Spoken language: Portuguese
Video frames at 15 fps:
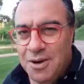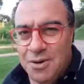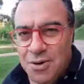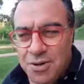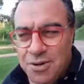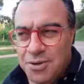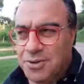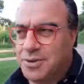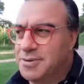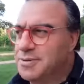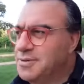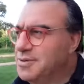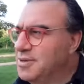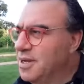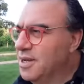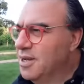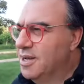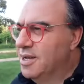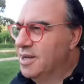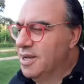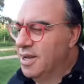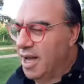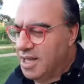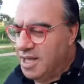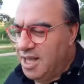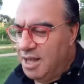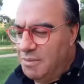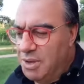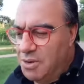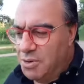Outro,
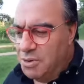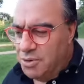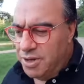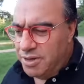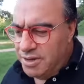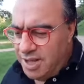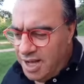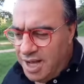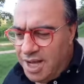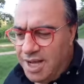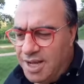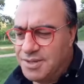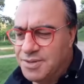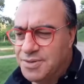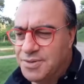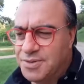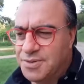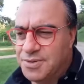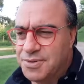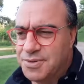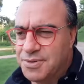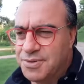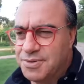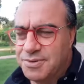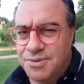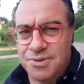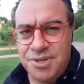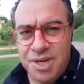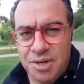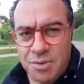aquele amigo coitado,
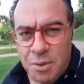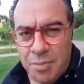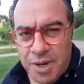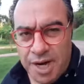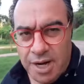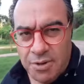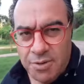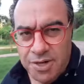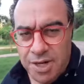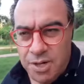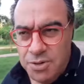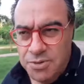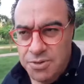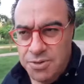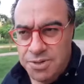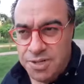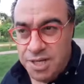não tinha como pagar a conta de luz,